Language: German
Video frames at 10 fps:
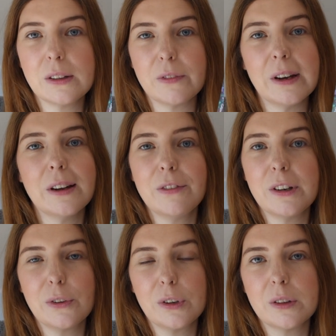Also wenn, dann
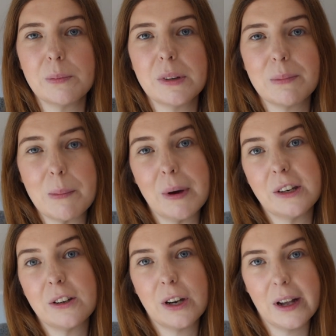finde ich, sollte es ein bisschen mehr
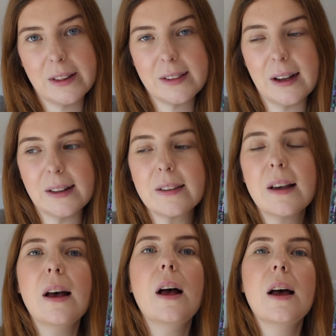Matte-Shades als
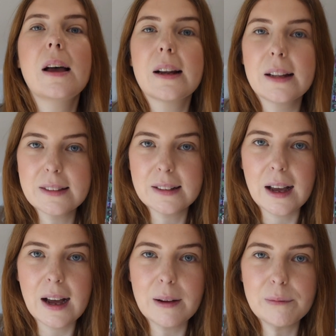
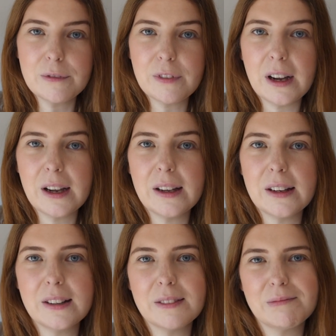glitzernde haben,
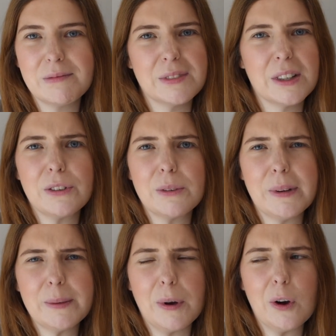weil ich
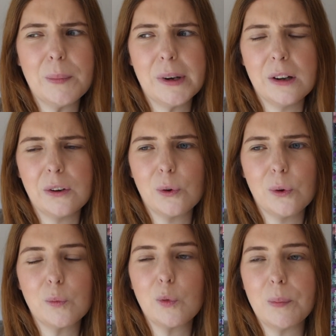finde, matt braucht man dann
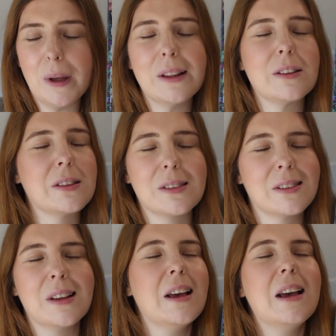doch irgendwo mehr. Also es
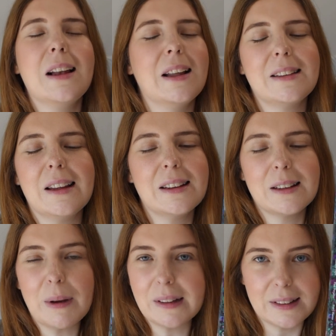ist,
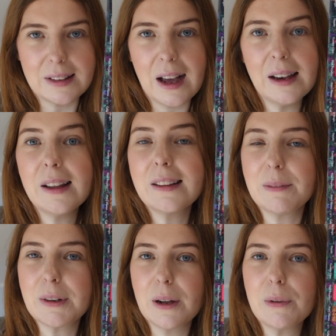letztendlich macht das jeder
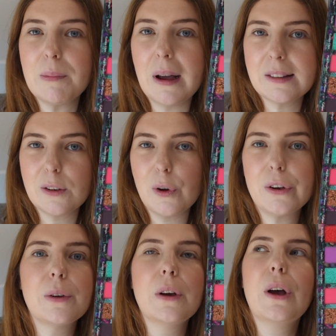anders, aber ich glaube, die meisten
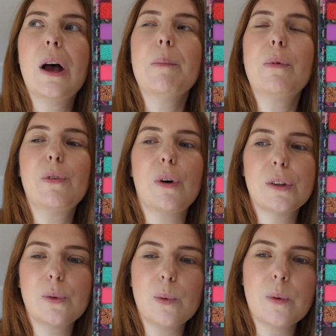Leute
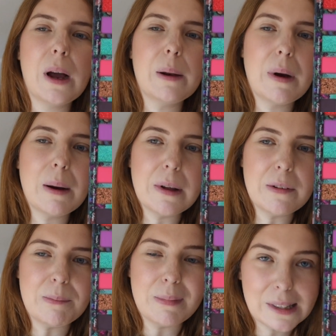bevorzugen ein paar
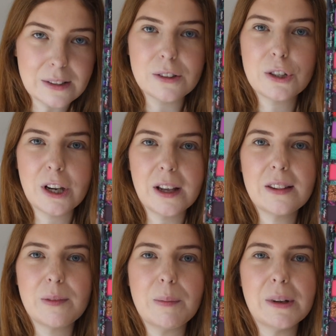mehr matte
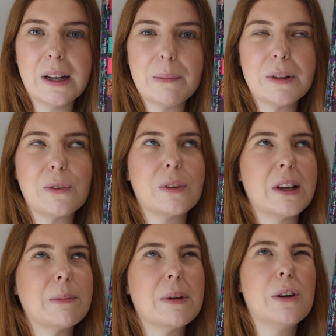Shades, weil man damit so,
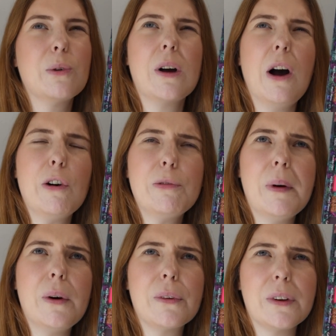sag ich mal, den Look
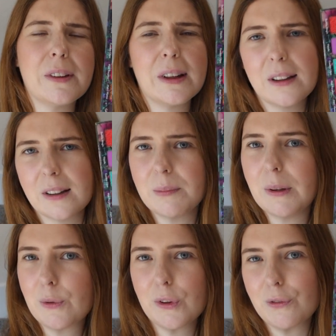aufbaut. Und das andere ist
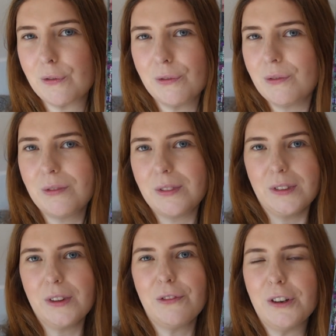mehr so das
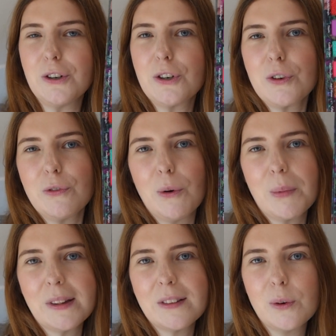the Finish
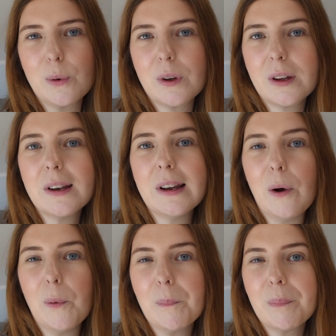vom ganzen Look.
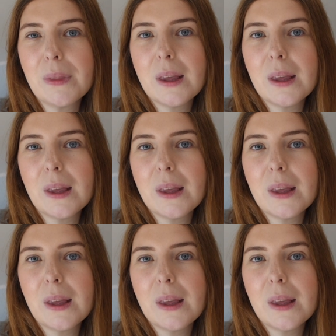Genau.